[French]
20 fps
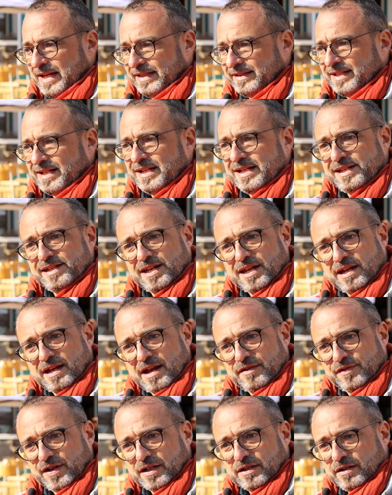elle était
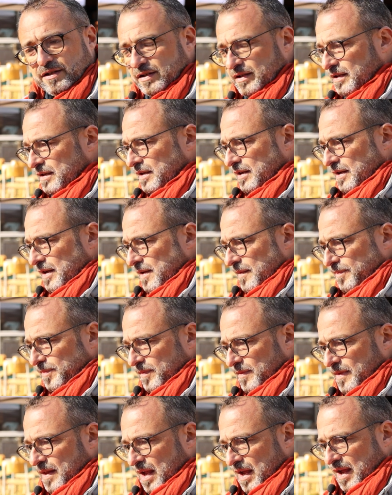liée avec, euh,
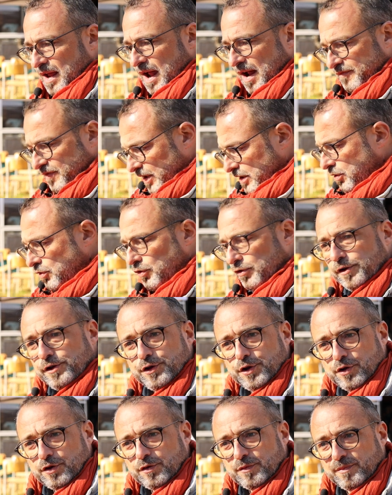avec le
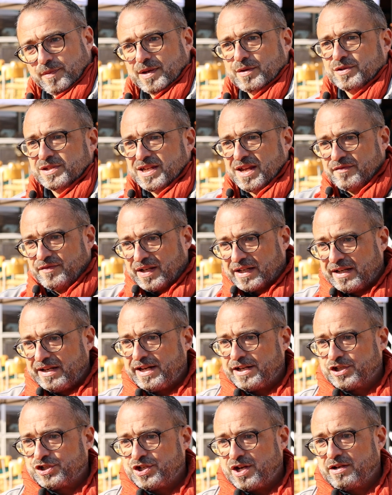lieu, mais aussi avec
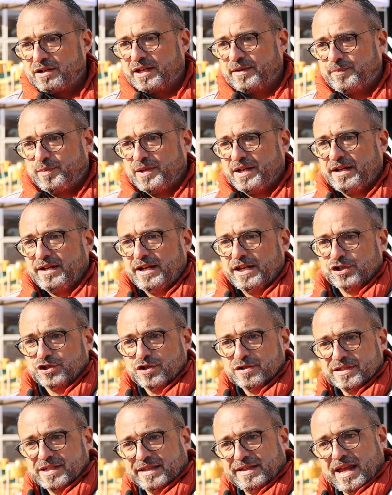les gens. Et puis les
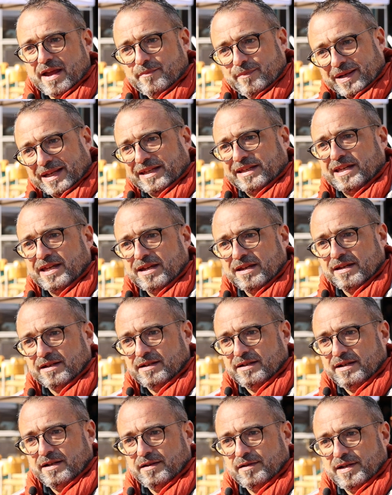choses étaient imbriquées
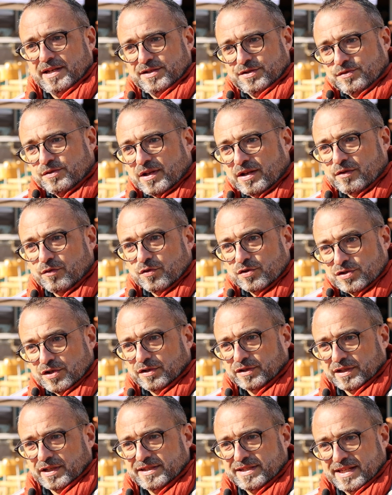euh, les unes aux
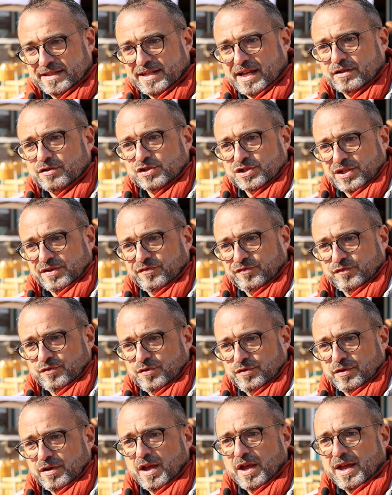autres. Et c'est ça que j'ai
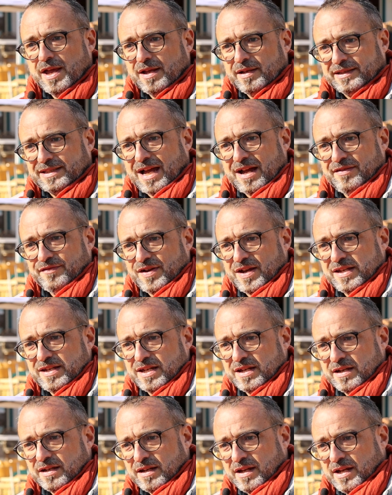voulu
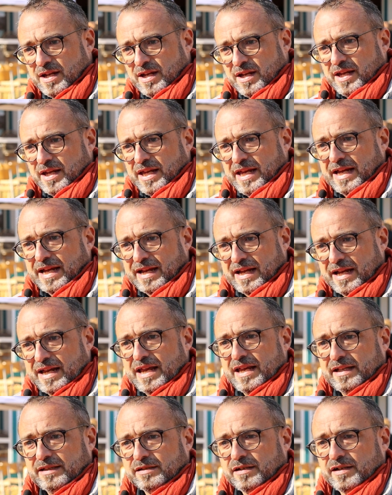travailler et
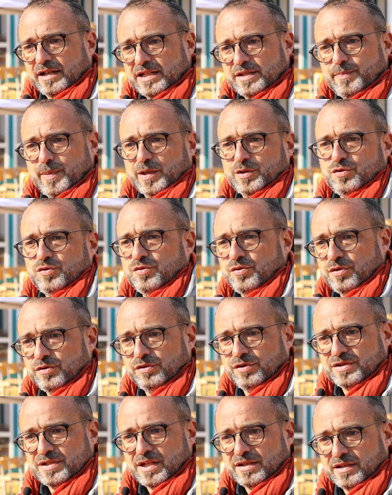être respectueux
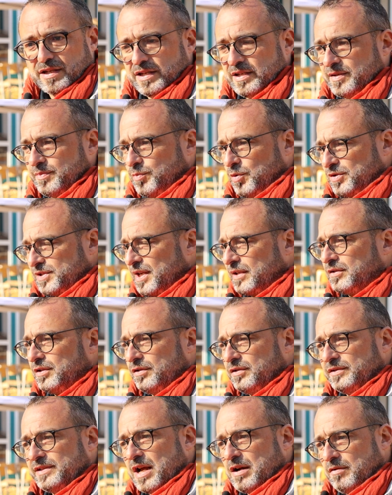de ça. Et c'est pour ça
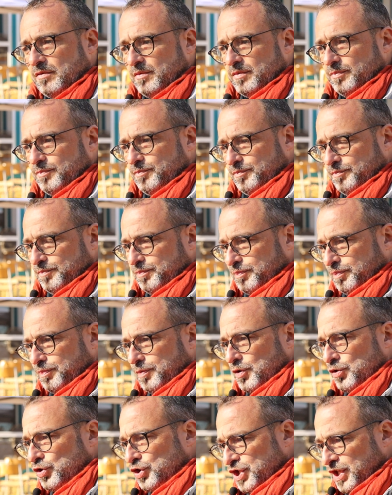que dans le
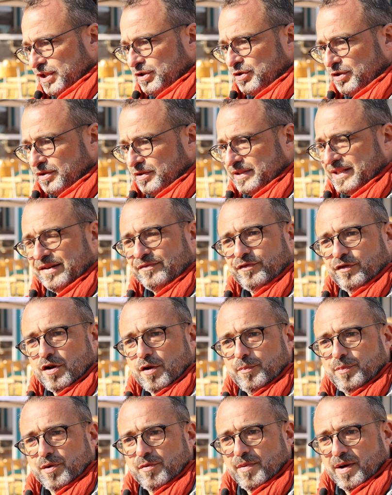projet de
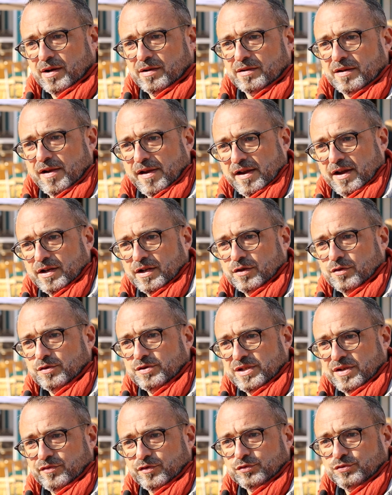développement,
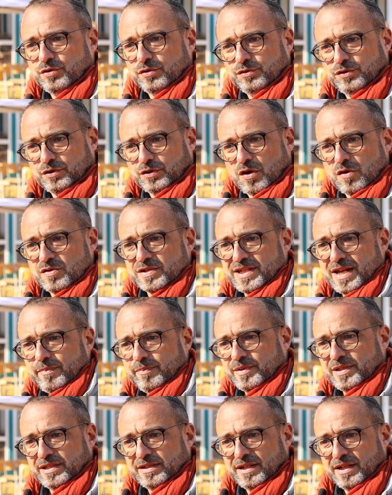au niveau du,
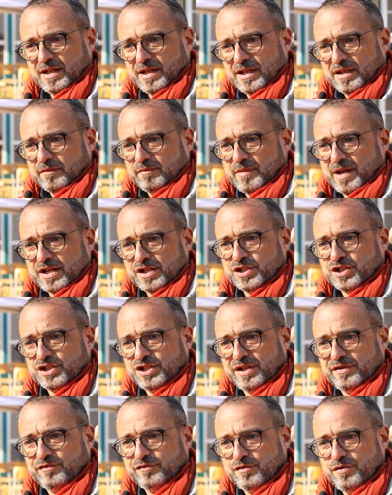concept, ben,
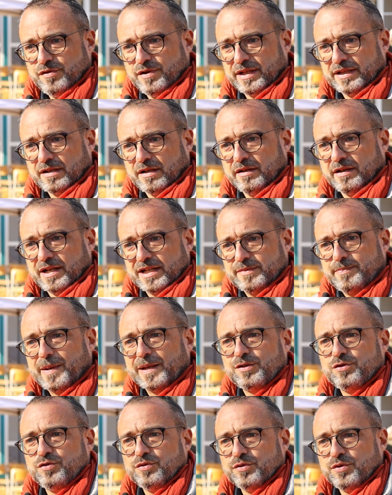j'ai voulu être
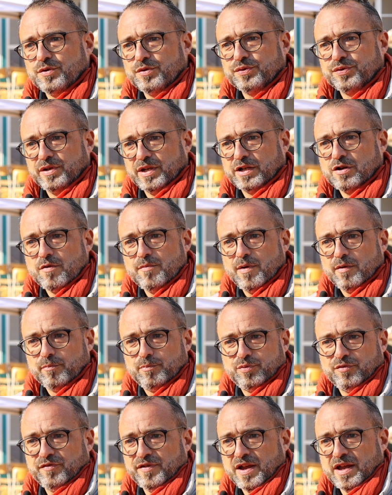respectueux. Et comment on
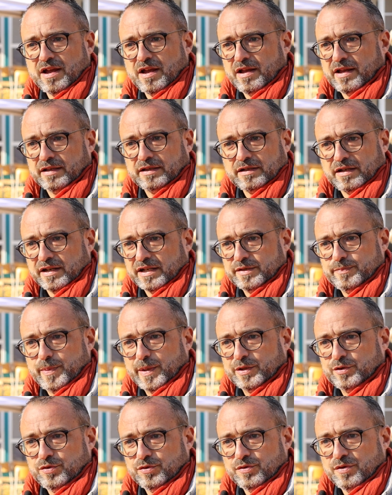pouvait être
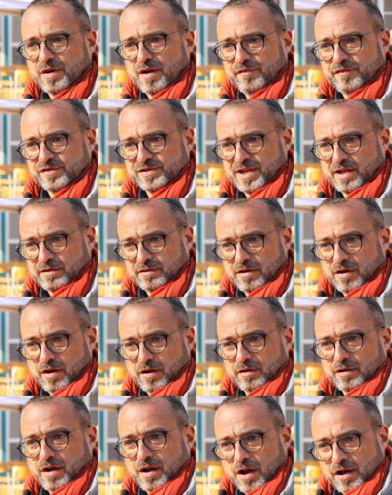respectueux en faisant
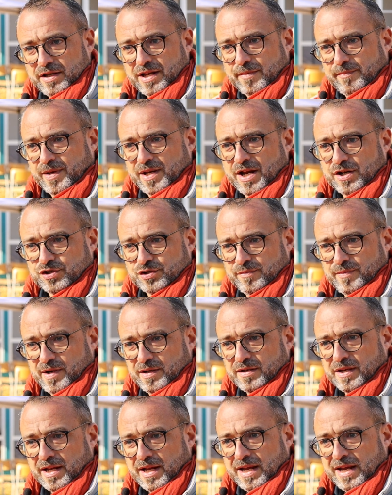un
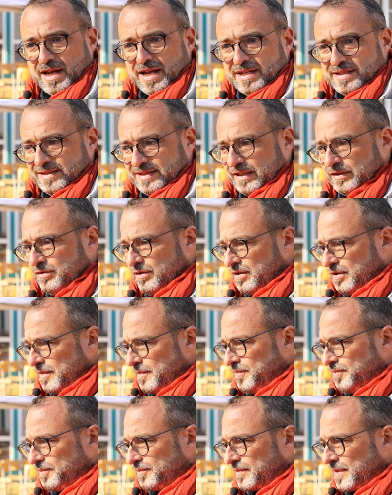aménagement C'est
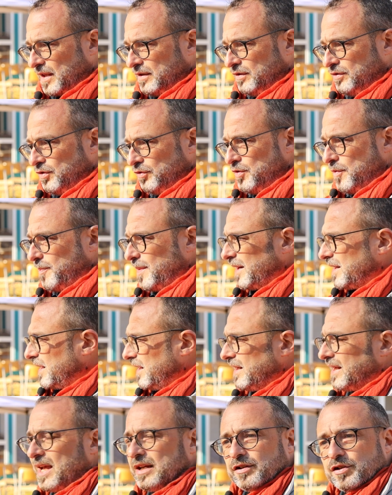de, de ne pas
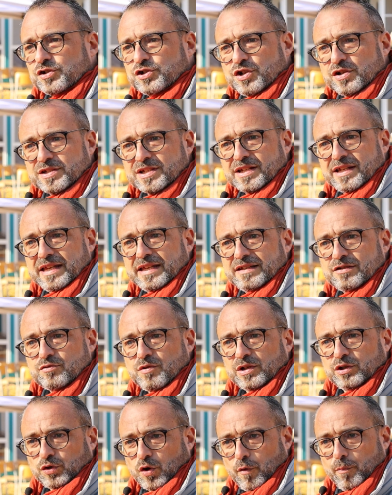créer quelque chose qui
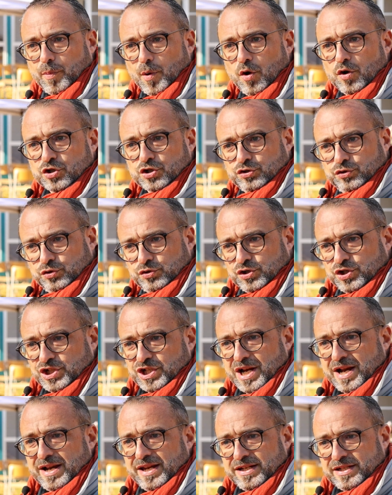soit trop proche du
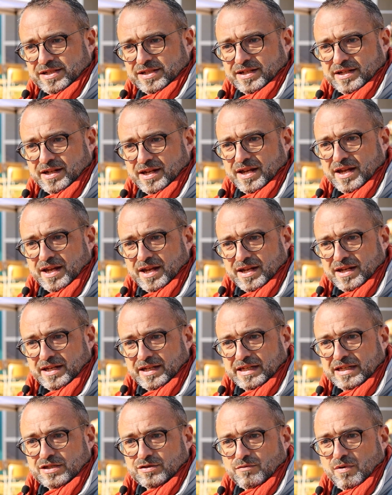chalet,
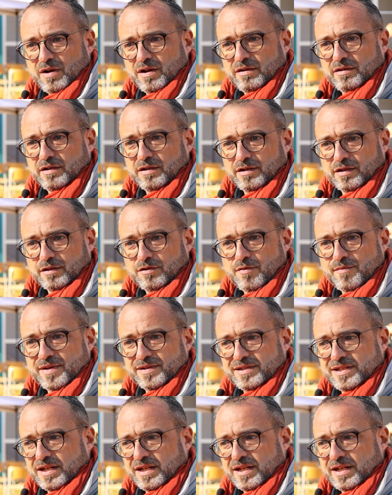et qui soit, euh, comment